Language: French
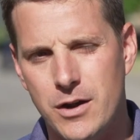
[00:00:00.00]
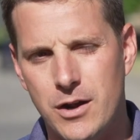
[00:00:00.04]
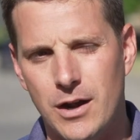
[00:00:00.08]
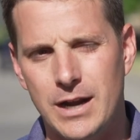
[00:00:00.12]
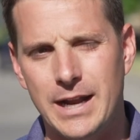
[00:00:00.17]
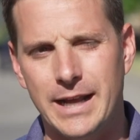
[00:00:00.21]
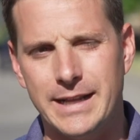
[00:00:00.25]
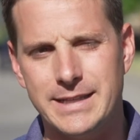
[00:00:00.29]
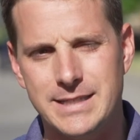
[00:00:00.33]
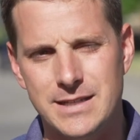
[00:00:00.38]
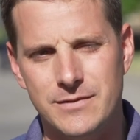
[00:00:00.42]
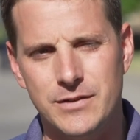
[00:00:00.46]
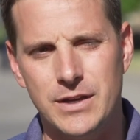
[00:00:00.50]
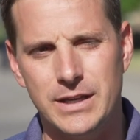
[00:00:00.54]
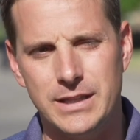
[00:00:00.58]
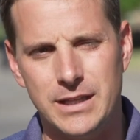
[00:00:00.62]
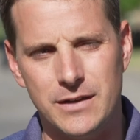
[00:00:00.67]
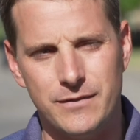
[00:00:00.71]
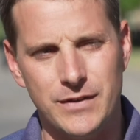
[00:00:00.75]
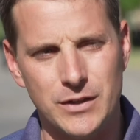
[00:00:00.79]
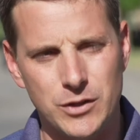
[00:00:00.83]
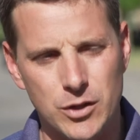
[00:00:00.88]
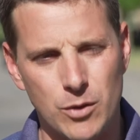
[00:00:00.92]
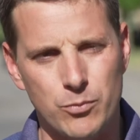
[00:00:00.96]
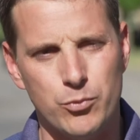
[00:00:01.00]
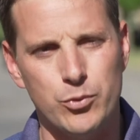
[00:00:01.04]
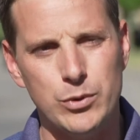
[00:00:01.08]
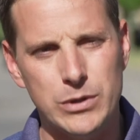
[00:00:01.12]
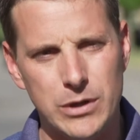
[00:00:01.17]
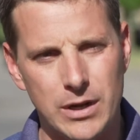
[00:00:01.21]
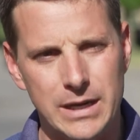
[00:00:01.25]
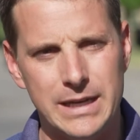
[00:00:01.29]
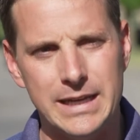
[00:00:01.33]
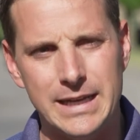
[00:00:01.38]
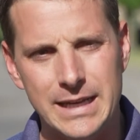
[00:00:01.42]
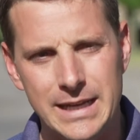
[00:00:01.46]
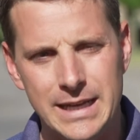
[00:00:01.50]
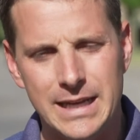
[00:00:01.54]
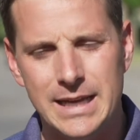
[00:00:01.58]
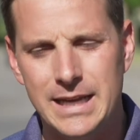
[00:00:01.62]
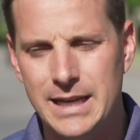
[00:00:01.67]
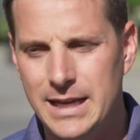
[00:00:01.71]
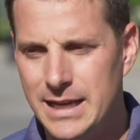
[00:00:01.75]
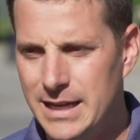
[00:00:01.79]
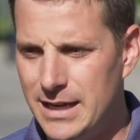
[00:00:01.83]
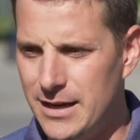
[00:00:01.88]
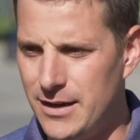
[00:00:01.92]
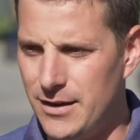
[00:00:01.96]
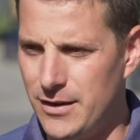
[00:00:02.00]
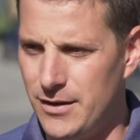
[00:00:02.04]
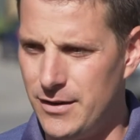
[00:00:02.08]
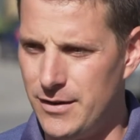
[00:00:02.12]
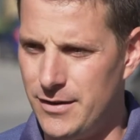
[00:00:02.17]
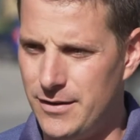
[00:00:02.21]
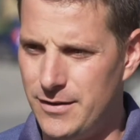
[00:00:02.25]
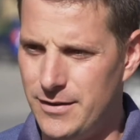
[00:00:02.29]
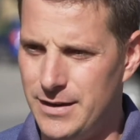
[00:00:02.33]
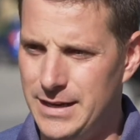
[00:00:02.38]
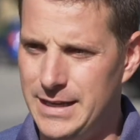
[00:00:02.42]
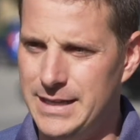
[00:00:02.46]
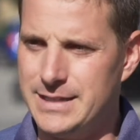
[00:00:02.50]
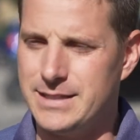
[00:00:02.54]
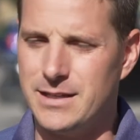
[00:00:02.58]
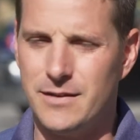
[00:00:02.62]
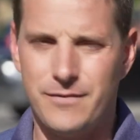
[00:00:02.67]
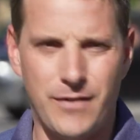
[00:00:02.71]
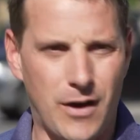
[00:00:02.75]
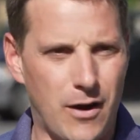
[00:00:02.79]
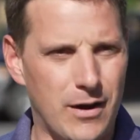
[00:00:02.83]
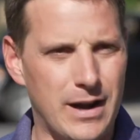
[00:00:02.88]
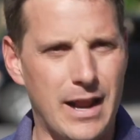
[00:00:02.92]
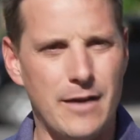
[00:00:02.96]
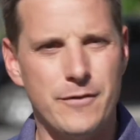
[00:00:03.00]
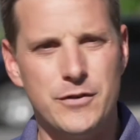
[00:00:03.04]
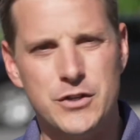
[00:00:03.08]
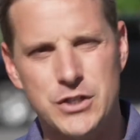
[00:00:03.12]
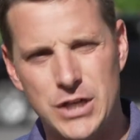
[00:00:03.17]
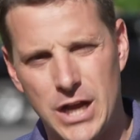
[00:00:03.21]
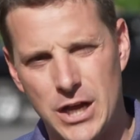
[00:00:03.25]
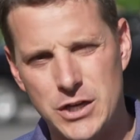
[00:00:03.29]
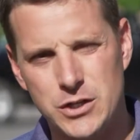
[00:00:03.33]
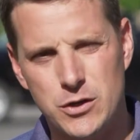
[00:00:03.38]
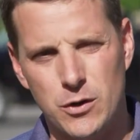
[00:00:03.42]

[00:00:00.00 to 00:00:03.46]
collectif qui a été fait depuis les, efforts, l'affichage